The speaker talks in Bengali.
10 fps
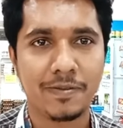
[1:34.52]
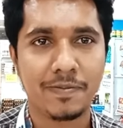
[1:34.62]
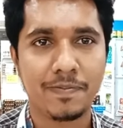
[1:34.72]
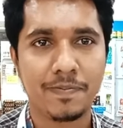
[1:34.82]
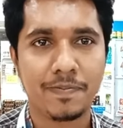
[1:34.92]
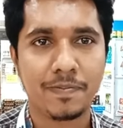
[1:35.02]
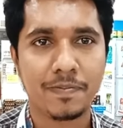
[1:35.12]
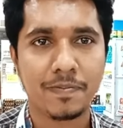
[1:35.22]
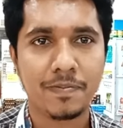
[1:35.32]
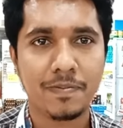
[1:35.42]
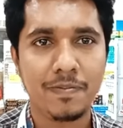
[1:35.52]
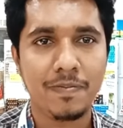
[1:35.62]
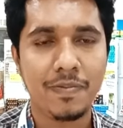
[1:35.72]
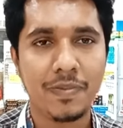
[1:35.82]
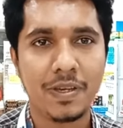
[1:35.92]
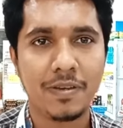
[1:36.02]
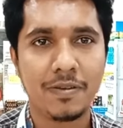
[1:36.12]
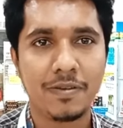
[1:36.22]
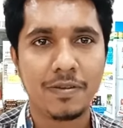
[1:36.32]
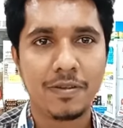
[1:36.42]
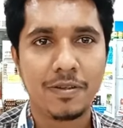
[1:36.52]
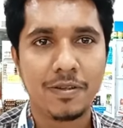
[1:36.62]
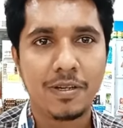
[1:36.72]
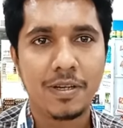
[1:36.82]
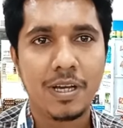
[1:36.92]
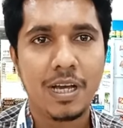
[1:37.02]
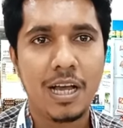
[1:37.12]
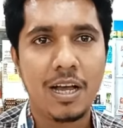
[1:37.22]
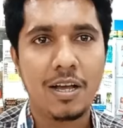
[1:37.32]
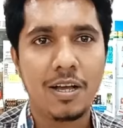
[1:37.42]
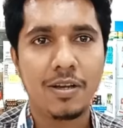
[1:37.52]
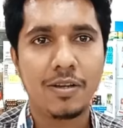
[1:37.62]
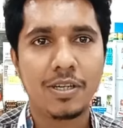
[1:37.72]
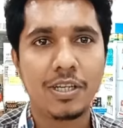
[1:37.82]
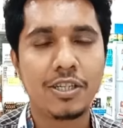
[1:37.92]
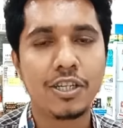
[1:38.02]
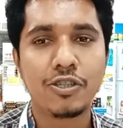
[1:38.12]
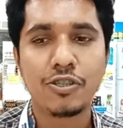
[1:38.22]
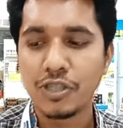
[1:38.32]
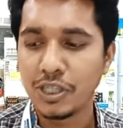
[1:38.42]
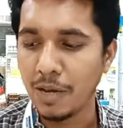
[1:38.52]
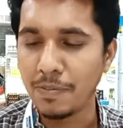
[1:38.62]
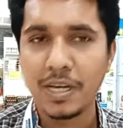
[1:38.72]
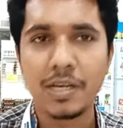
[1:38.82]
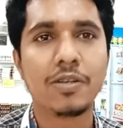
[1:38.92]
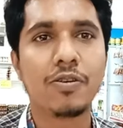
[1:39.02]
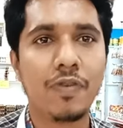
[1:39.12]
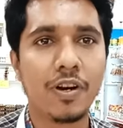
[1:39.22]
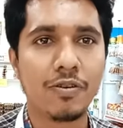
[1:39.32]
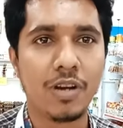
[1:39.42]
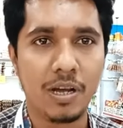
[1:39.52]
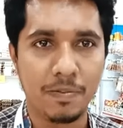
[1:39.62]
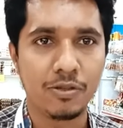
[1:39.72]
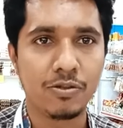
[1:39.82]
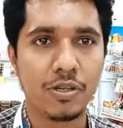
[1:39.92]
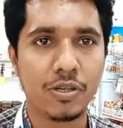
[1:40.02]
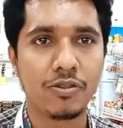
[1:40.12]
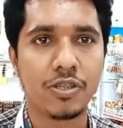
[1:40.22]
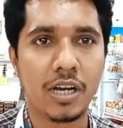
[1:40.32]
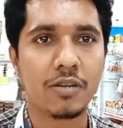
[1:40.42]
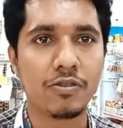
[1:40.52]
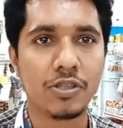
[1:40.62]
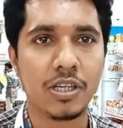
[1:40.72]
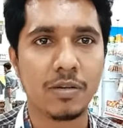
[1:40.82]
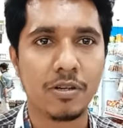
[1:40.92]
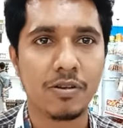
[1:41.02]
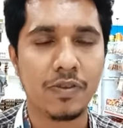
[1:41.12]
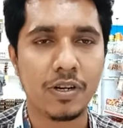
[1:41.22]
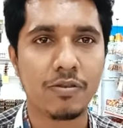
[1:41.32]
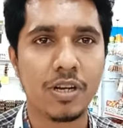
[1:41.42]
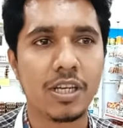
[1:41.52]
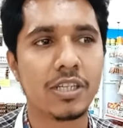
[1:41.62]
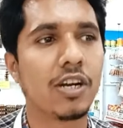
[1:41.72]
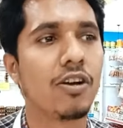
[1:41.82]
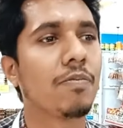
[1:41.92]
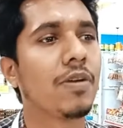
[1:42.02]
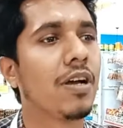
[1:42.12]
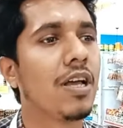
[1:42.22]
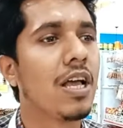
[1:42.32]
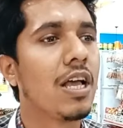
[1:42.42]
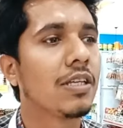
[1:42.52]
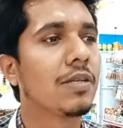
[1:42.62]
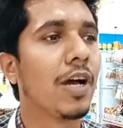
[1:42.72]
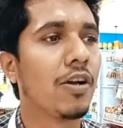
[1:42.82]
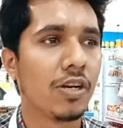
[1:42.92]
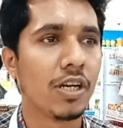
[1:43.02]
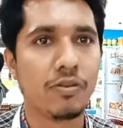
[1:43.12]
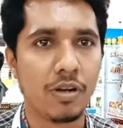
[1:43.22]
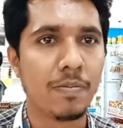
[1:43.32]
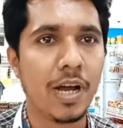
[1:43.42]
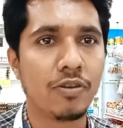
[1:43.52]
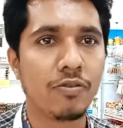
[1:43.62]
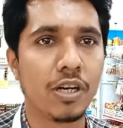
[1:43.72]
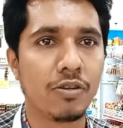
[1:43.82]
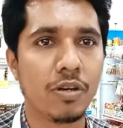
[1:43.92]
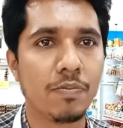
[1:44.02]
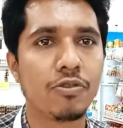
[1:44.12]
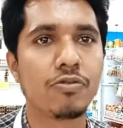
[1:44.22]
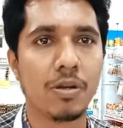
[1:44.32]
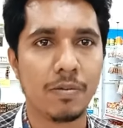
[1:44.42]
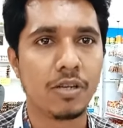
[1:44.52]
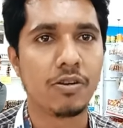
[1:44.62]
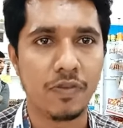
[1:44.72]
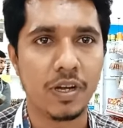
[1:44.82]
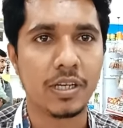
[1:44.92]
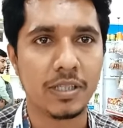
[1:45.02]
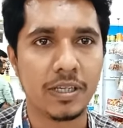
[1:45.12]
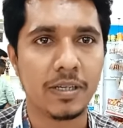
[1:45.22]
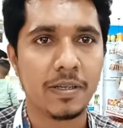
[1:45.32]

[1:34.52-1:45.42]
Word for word: আপনারা জন্যই যে আমরা এই অফারগুলো আপাতত এখন রান করছি আমরা অফারগুলো তাছাড়াও আমরা যে বাই ওয়ান গেট ওয়ান বাই টু গেট ওয়ান প্রচুর আমাদের অফার আছে